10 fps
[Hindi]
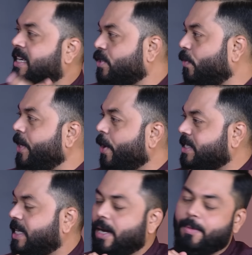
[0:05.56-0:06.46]
का जो वीडियो
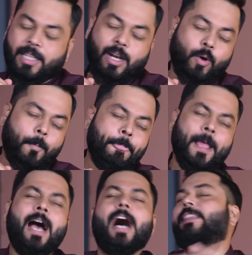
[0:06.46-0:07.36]
असणार आहे मित्रांनो
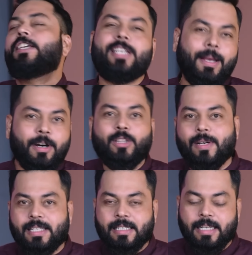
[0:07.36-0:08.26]
अतिशय
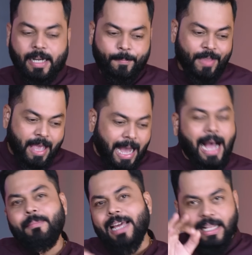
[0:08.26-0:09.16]
महत्त्वाचा
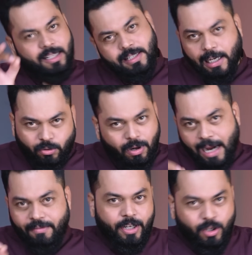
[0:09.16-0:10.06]
हाँ मैं आधी संगत आधीच सांगतो
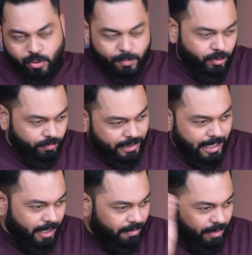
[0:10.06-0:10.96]
हा व्हिडिओ तुम्ही तुमच्या
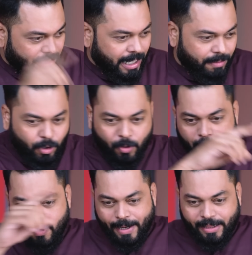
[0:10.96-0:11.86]

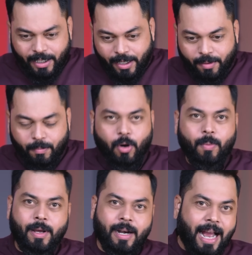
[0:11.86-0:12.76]
मित्रांबरोबर
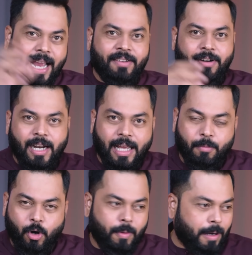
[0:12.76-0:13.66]
मैत्रिणींबरोबर आई
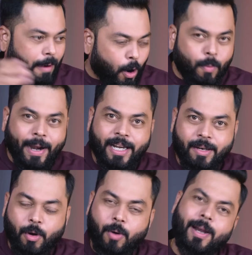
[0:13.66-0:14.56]
वडिलाबर भाऊ
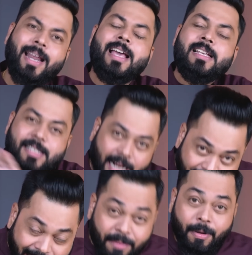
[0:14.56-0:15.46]
बहिणींबरोबर
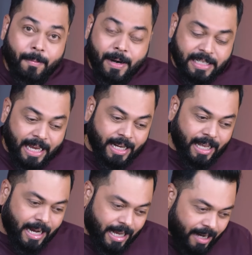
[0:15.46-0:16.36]
सगळ्यांबरोबर शेयर
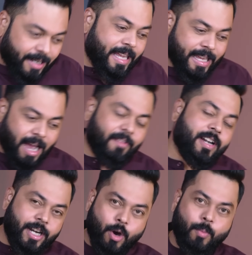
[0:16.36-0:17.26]
करा कारण की ह्या
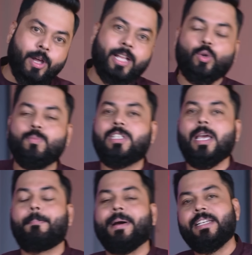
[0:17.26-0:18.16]
व्हिडिओमुळे
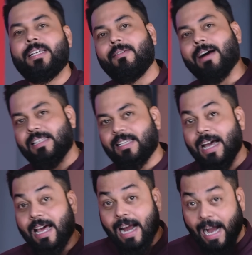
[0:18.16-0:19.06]
तुम्हें पैसे
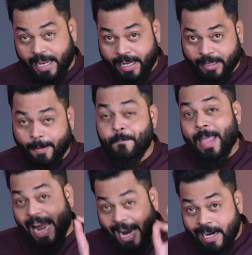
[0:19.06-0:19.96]
वाचार
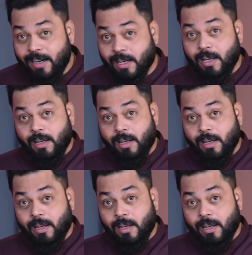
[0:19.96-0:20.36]
आहेत अँड